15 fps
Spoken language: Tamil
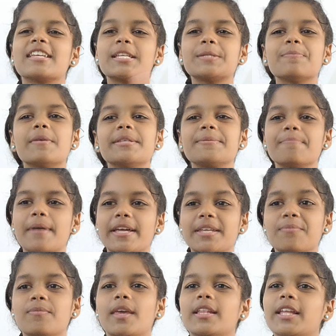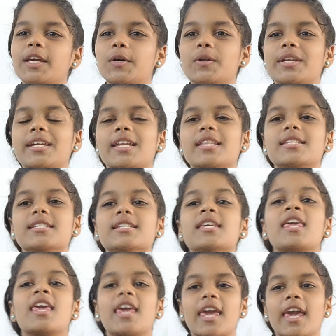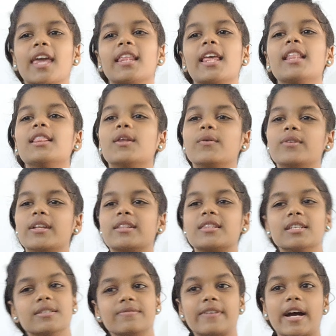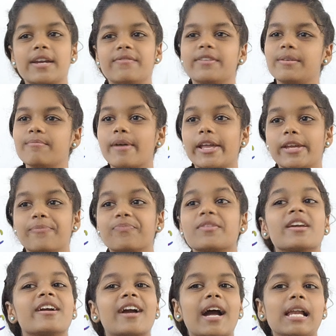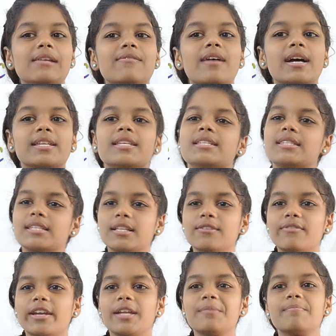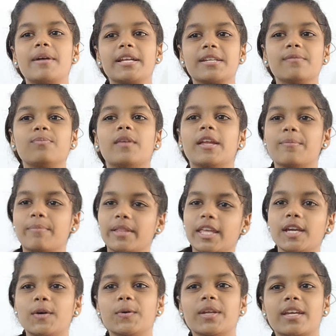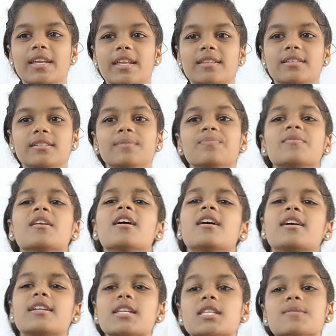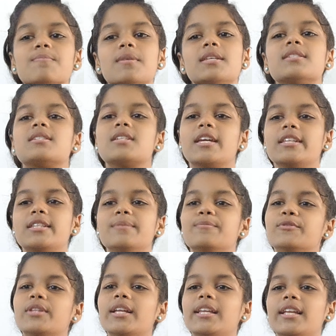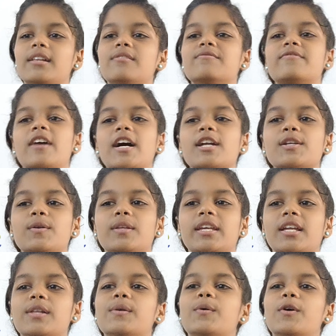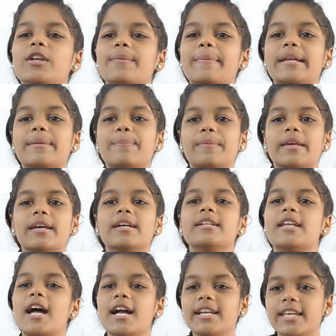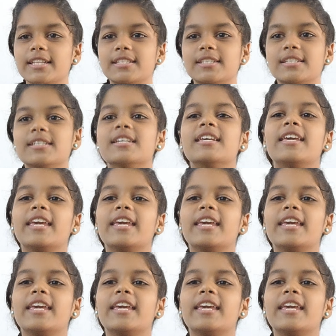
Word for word: கிறிஸ்துமஸ் மரம் எதை குறிக்கிறது ஏதேன் தோட்டத்து வாழ்வின் மரம் கல்வாரி சிலுவையின் மரம் என்பதை குறிக்கிறது கிறிஸ்துமஸ் செய்தி முதலில் வானொலியில் ஒளிபரப்பிய நாடு எது